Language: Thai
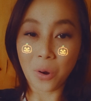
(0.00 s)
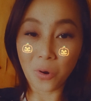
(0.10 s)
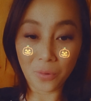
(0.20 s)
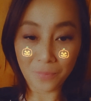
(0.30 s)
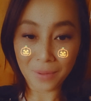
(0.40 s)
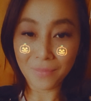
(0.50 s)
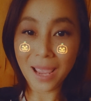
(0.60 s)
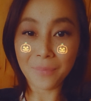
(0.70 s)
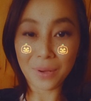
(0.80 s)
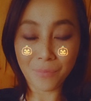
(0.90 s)
คนเป็นแม่
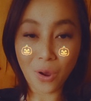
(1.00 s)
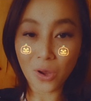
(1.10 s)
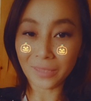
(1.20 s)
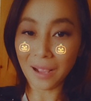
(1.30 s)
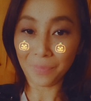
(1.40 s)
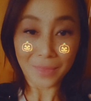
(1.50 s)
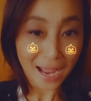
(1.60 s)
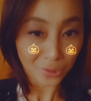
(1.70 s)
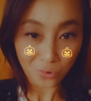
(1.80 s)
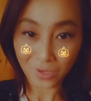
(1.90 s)
เป็นพ่อทำได้
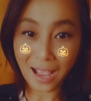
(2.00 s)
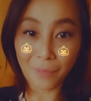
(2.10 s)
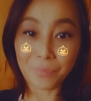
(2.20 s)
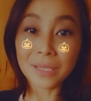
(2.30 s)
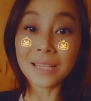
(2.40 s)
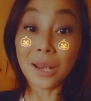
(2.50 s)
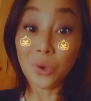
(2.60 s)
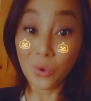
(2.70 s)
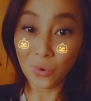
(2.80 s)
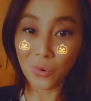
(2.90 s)
ทุกอย่างเพื่อ
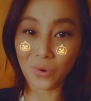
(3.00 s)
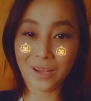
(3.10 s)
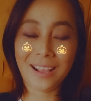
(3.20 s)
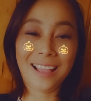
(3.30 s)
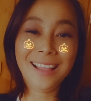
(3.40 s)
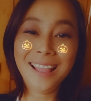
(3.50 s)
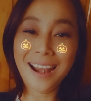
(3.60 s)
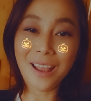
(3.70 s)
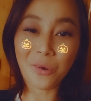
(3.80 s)
ลูกนะคะ แล้วก็